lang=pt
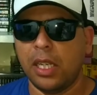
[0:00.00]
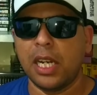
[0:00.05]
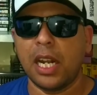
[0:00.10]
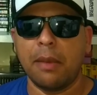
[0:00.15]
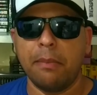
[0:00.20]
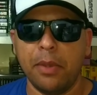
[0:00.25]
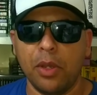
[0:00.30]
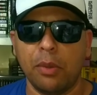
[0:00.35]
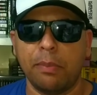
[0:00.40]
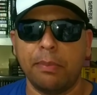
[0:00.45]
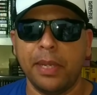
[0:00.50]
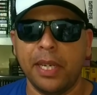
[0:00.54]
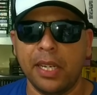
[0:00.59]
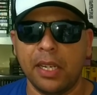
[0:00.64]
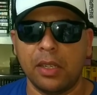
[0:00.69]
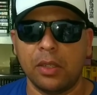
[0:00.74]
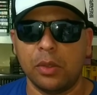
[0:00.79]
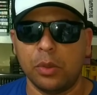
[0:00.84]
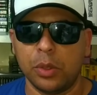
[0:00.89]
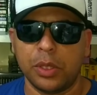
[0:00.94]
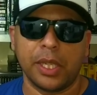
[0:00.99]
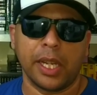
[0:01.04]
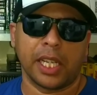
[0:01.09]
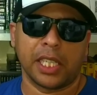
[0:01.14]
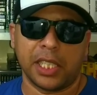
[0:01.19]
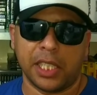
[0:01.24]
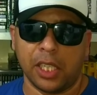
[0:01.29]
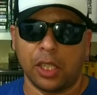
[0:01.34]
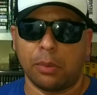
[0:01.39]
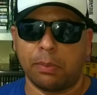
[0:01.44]
E na minha opinião, o
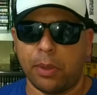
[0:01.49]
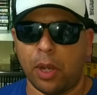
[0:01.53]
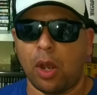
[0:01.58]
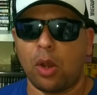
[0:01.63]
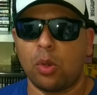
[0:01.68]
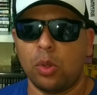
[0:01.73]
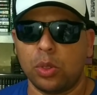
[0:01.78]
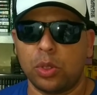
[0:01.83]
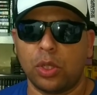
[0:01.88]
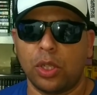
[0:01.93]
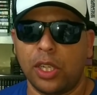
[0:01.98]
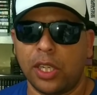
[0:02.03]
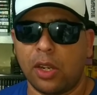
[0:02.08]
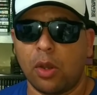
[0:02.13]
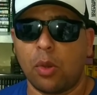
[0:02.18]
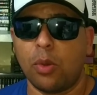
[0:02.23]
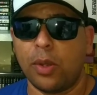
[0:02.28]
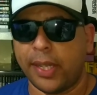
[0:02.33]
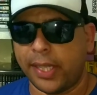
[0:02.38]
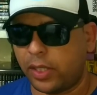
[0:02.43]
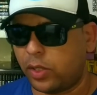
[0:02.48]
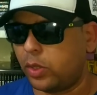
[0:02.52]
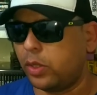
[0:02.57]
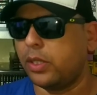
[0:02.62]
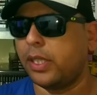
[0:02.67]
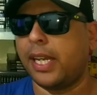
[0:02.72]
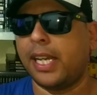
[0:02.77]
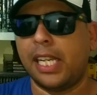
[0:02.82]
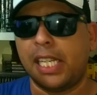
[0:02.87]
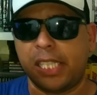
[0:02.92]
terceiro pior controle que eu
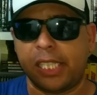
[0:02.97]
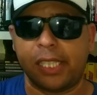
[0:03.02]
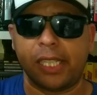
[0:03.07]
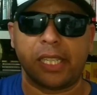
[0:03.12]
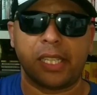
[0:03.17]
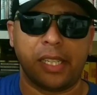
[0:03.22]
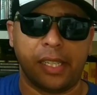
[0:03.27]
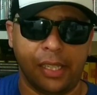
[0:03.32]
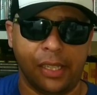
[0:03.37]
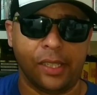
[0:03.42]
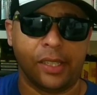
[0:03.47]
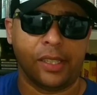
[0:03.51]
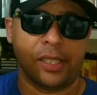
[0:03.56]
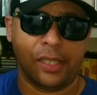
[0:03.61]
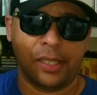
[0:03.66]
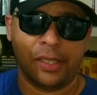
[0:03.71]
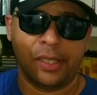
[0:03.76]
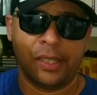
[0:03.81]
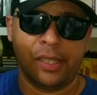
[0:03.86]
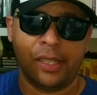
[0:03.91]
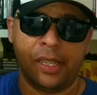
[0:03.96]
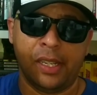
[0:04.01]
conheço é esse aqui, ó.